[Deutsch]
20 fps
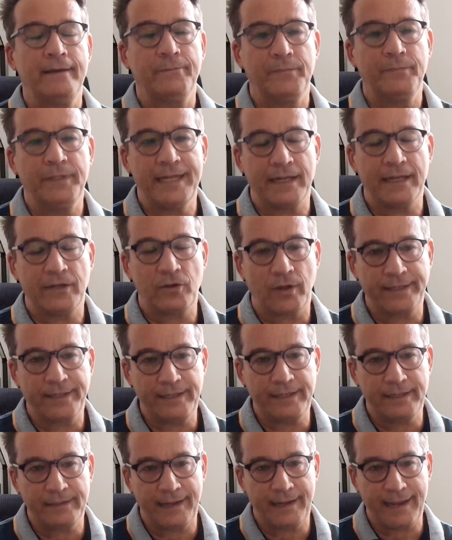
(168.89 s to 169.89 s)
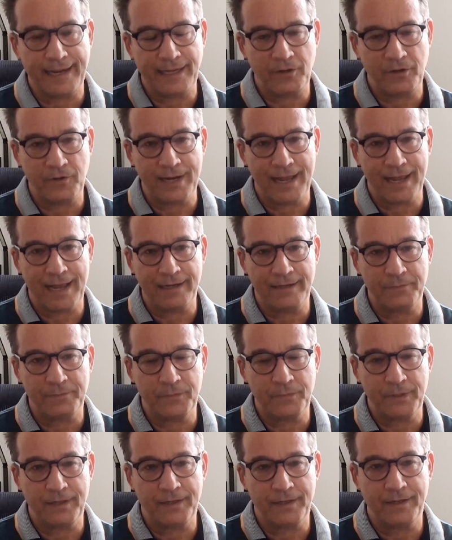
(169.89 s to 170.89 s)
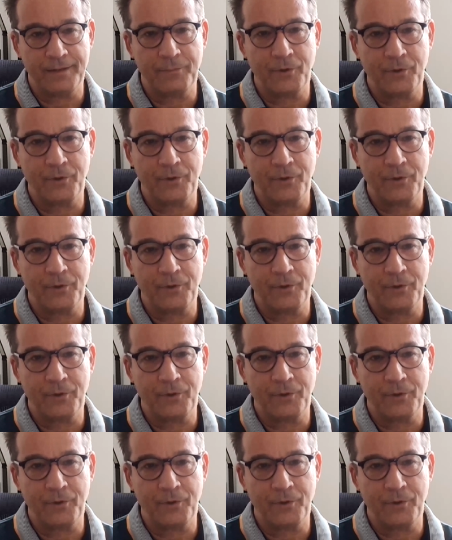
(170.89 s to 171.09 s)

mit der dortigen regionalen äh,